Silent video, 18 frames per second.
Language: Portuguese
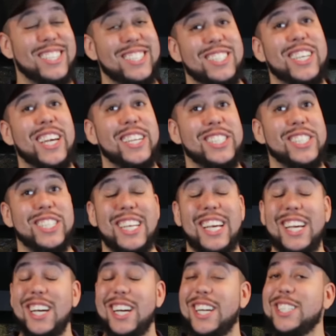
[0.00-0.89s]
Gente,
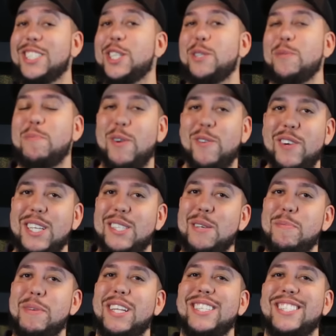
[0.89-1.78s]
Antes de provar
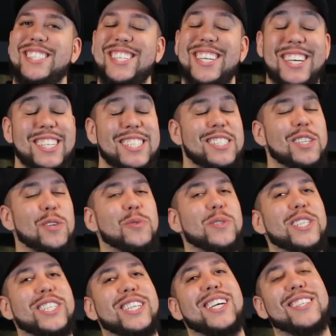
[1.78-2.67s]
essa belezinha, não
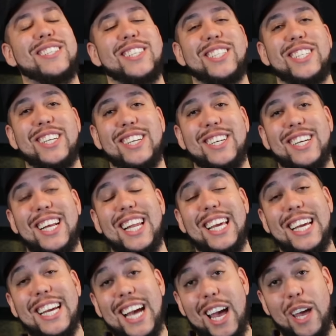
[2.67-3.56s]
se esqueça de
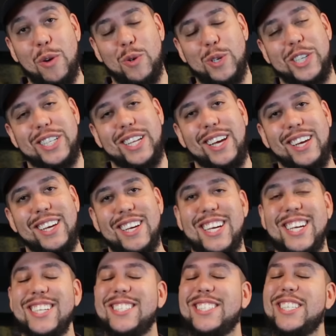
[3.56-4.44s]
clicar em gostei,
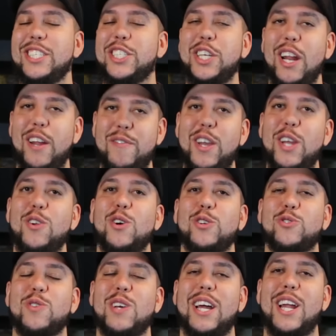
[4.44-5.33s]
se inscrever em
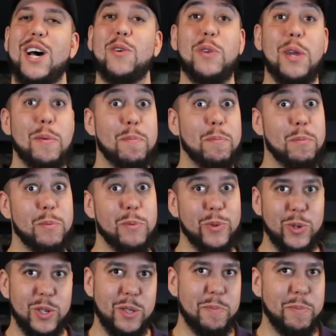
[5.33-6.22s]
nosso canal, que é
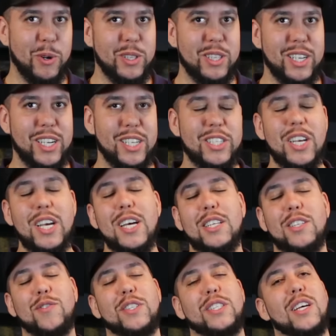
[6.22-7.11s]
muito importante.
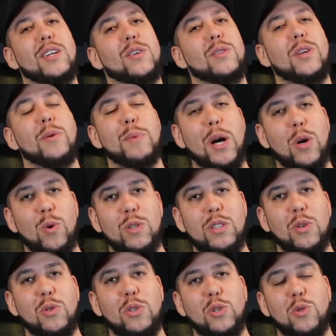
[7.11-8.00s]
Se você não tem uma
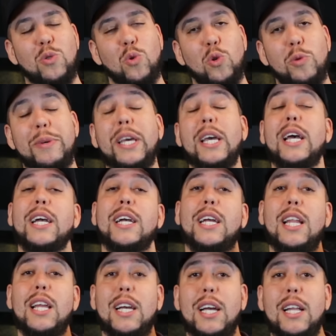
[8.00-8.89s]
conta no YouTube,
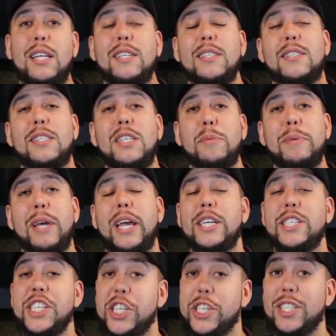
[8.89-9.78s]
clica ali em cima e
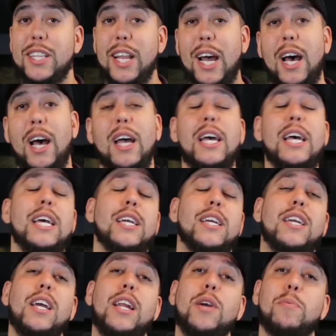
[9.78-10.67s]

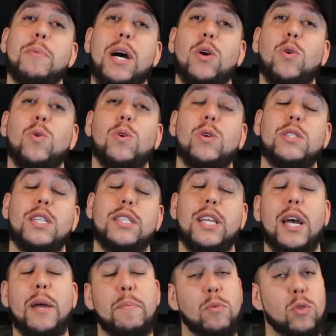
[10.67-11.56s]
registrar, crie uma conta,
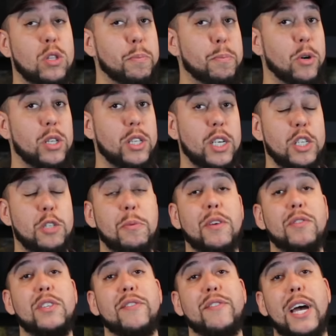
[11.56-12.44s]
tá? É muito importante
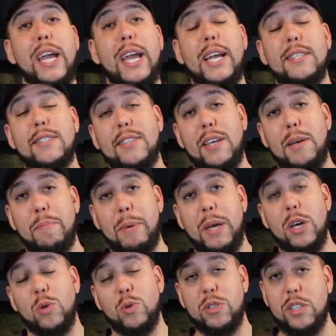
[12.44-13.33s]
porque você vai
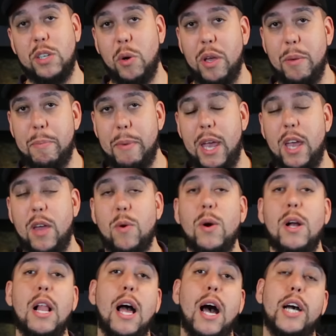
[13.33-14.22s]
receber no seu e-mail
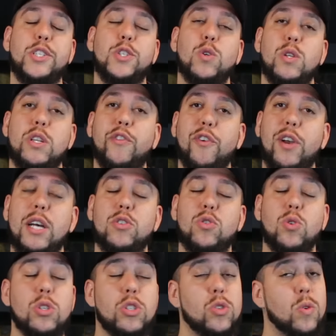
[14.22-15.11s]
as
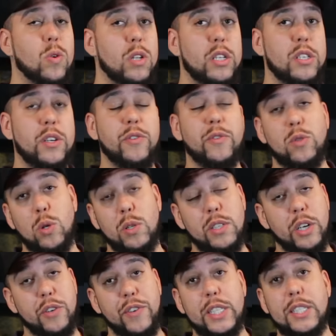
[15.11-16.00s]
notificações todas,
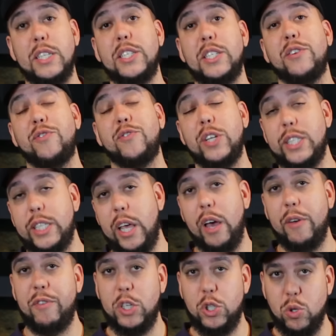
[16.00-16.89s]
todas as vezes que a gente
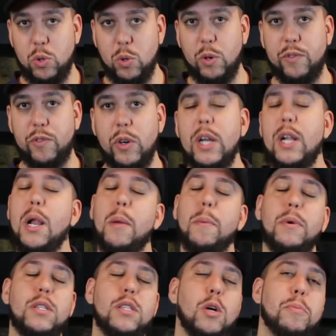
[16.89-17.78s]
fizer vídeo novo.
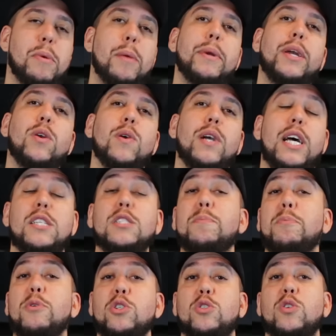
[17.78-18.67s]
Então, Barbecue em
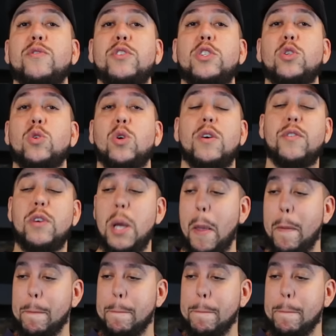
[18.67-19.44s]
Casa, postou vídeo novo,